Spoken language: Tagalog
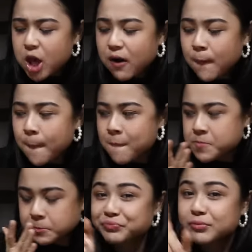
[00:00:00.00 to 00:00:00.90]

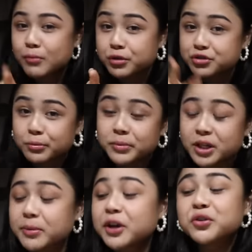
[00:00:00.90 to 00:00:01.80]
Mmm. Bonson,
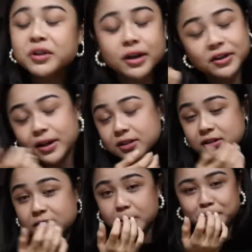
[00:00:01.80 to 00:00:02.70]
binibigyan ko na kayo ng
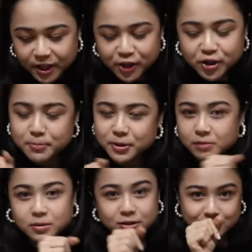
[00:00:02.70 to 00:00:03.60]
idea. Pwede nyo ng peanut
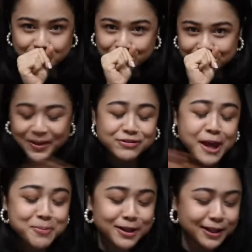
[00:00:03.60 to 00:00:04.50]
butter to.
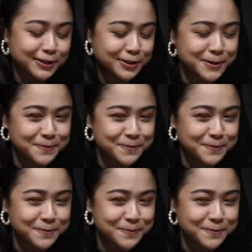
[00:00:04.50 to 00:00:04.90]
Thank me later.